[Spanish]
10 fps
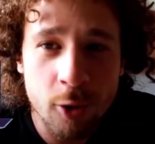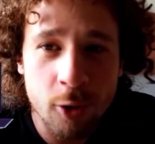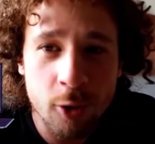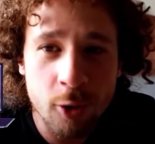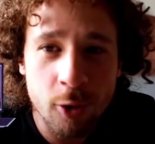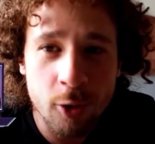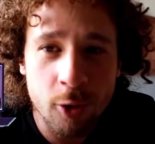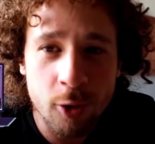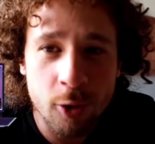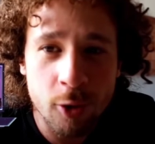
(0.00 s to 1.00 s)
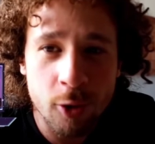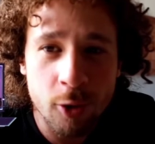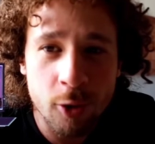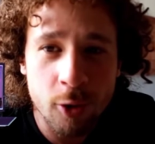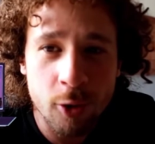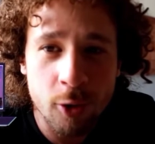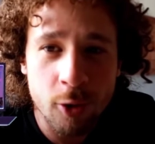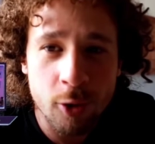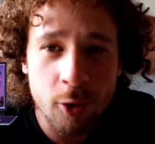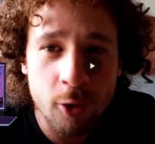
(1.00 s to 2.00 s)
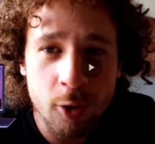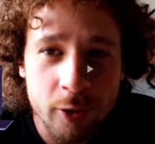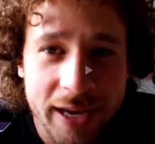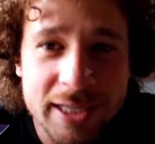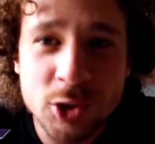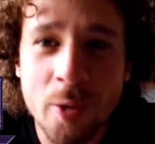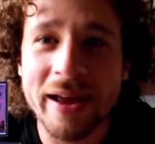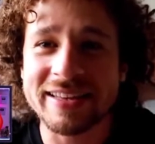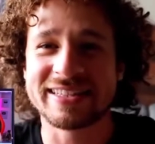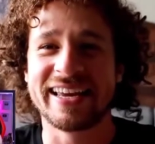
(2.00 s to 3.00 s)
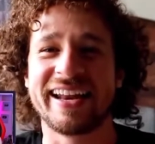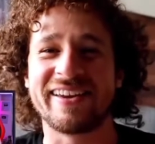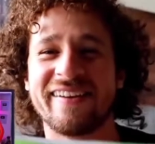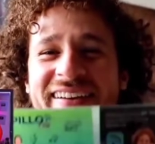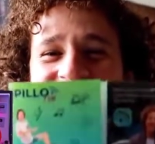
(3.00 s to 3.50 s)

Un panfleto bien fresón. ok, esto va en serio.